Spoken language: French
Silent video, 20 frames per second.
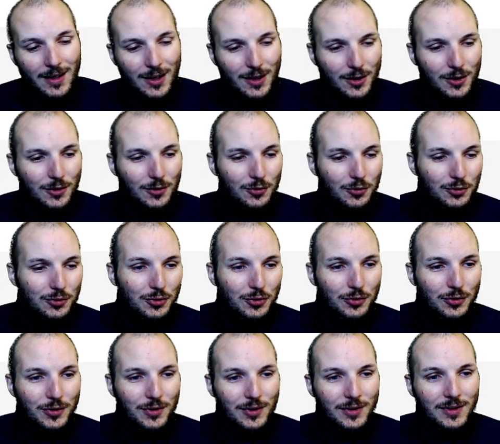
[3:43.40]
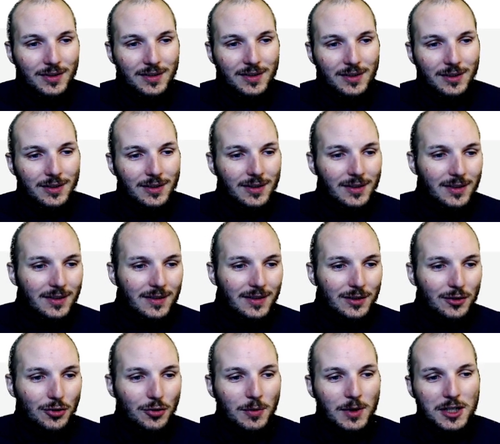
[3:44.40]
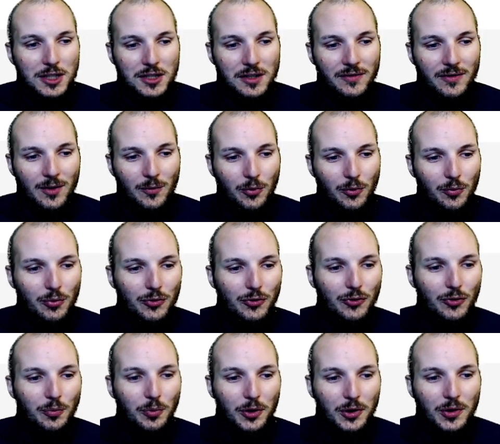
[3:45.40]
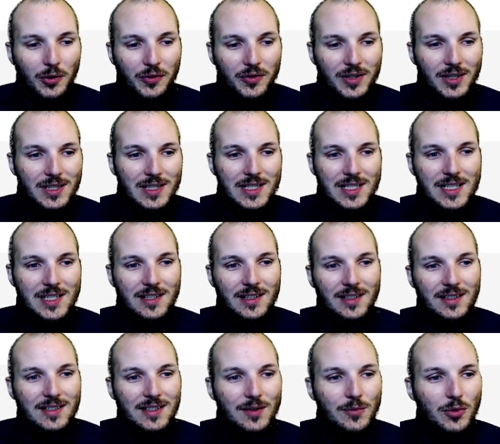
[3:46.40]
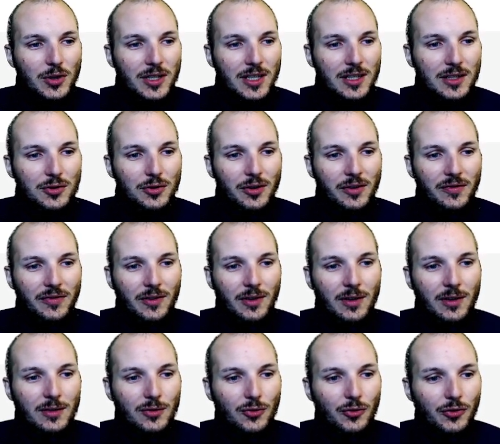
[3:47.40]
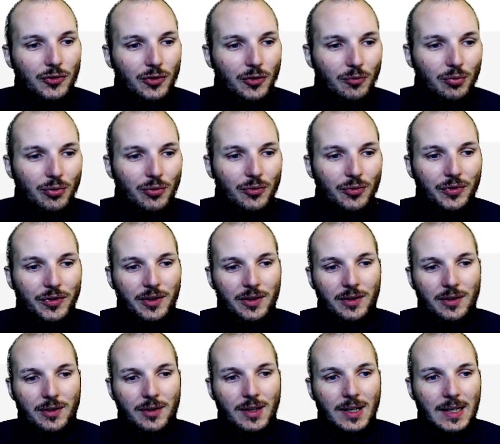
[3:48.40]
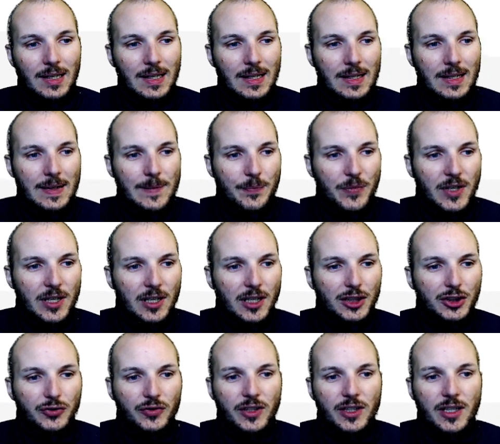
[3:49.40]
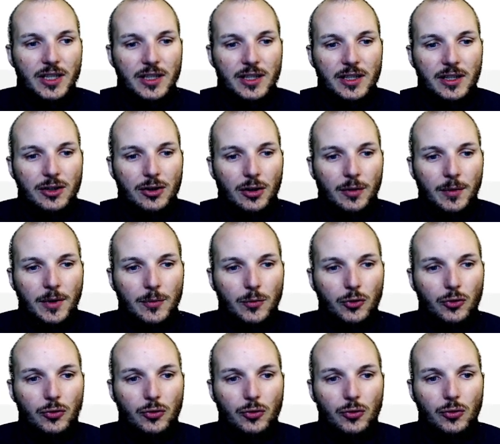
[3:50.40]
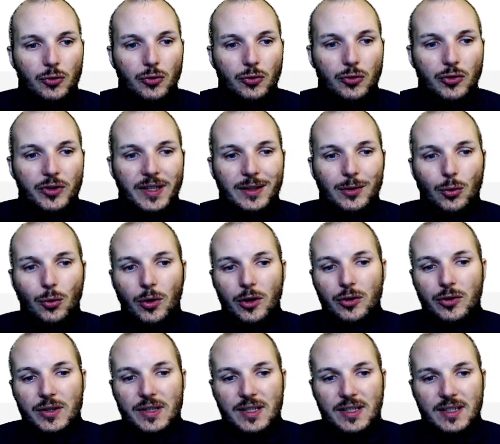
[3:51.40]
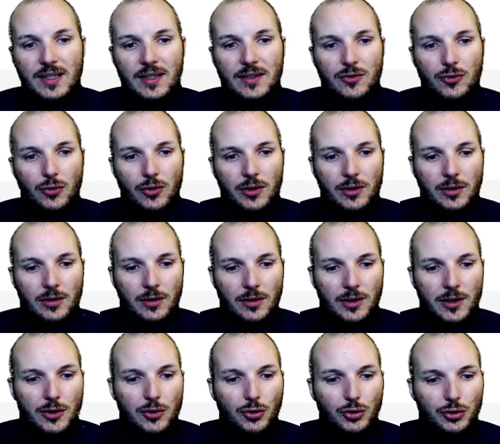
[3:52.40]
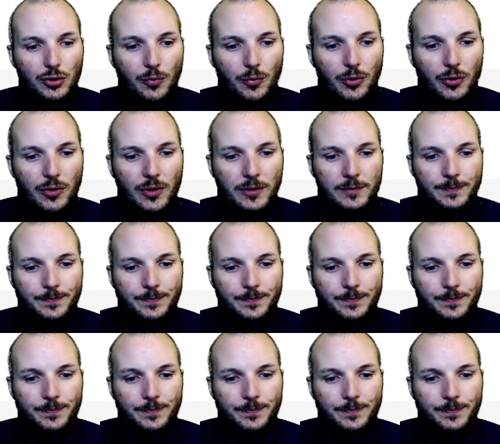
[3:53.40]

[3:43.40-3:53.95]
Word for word: Donc c'est dommage, il y avait un peu plus de potentiel, s'il était à sa moyenne, j'aurais fait un 200 plus, et Là, je vais gagner quand même une, T3, une T4 sur les, deux championnats.